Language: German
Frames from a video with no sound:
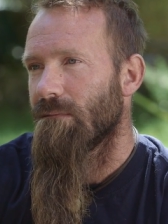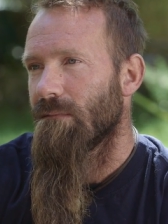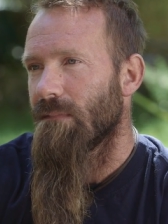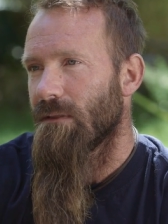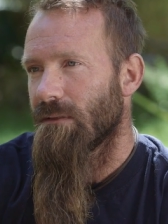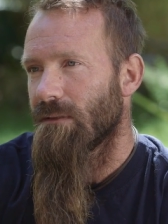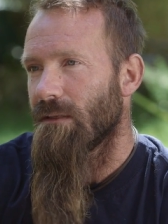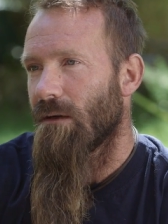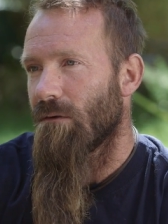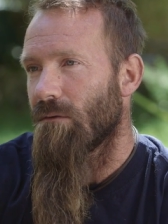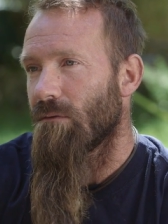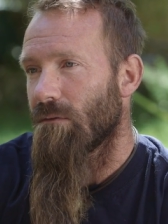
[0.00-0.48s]

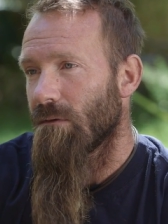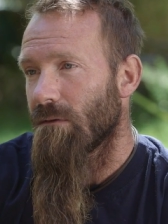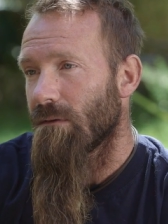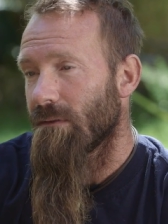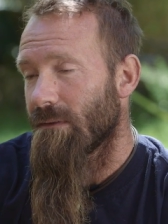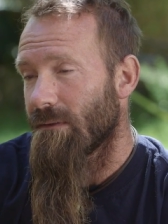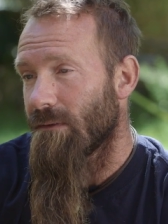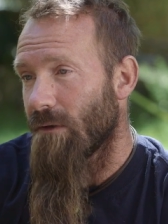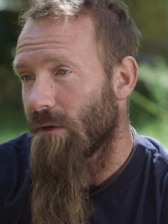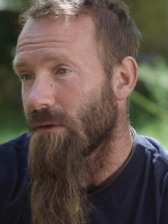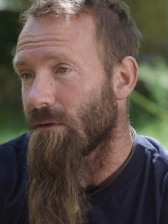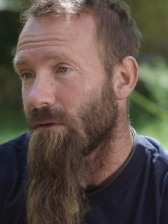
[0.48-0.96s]
Dass es auch
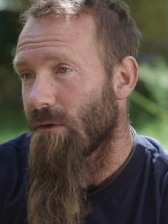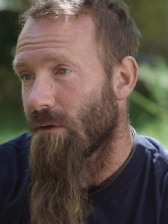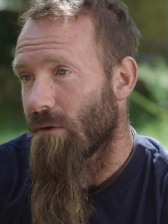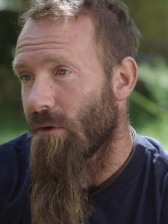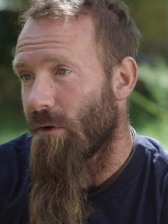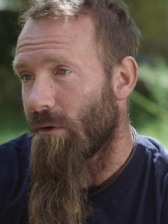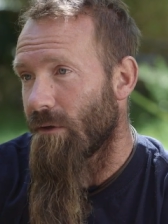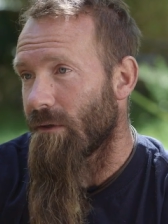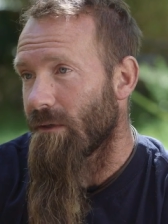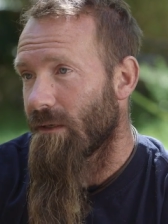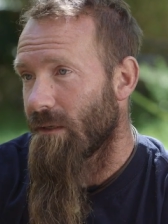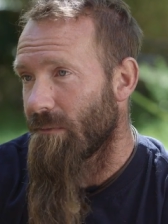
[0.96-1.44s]
dort noch
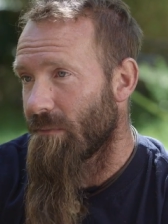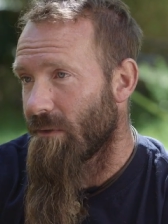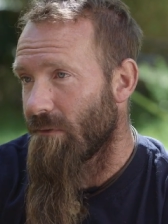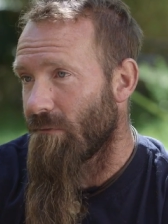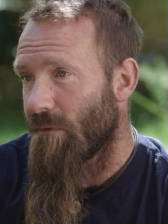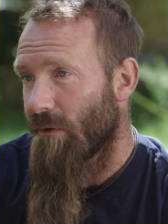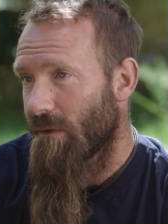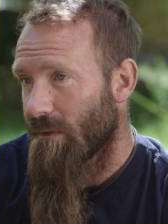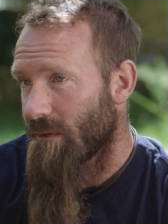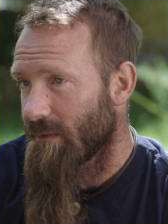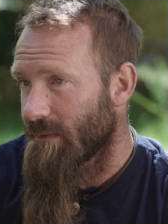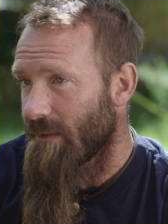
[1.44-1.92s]
Leute gibt,
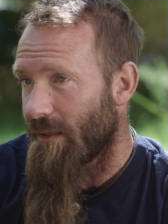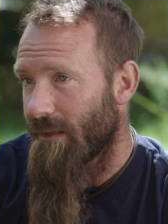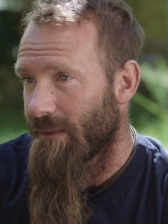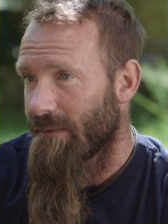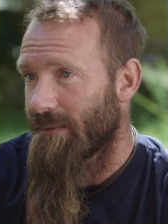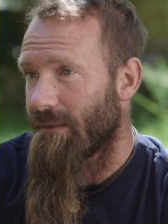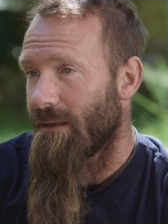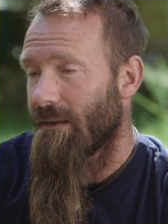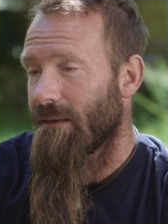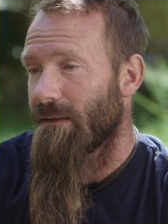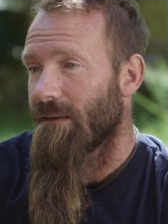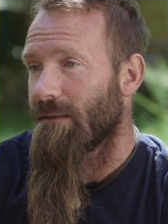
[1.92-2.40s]
die wirklich
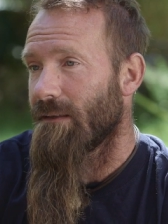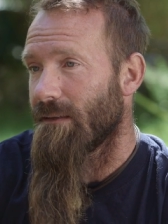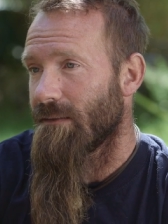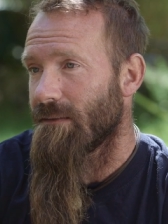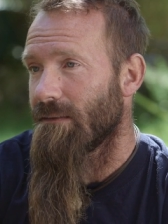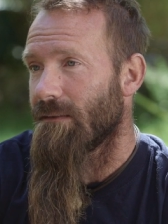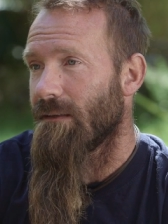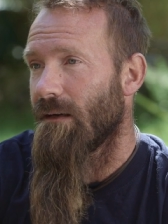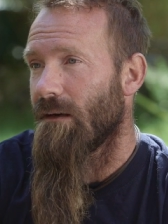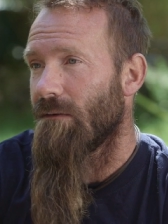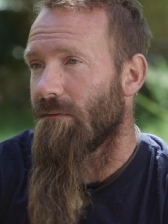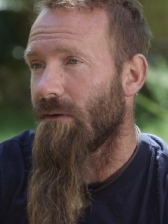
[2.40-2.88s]
sagen, danke, dass
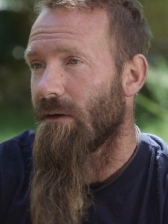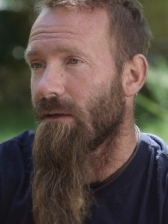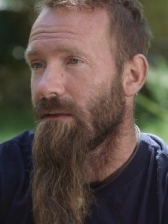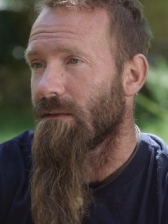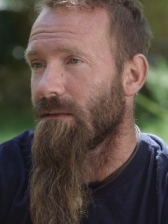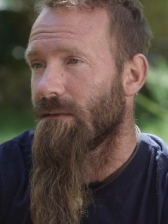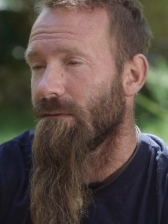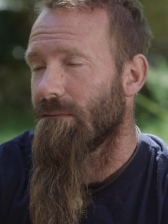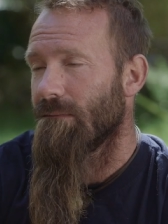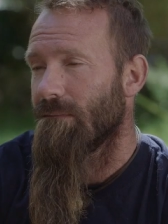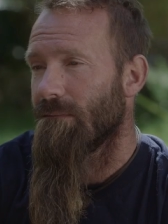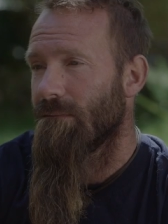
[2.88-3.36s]
ihr da wart.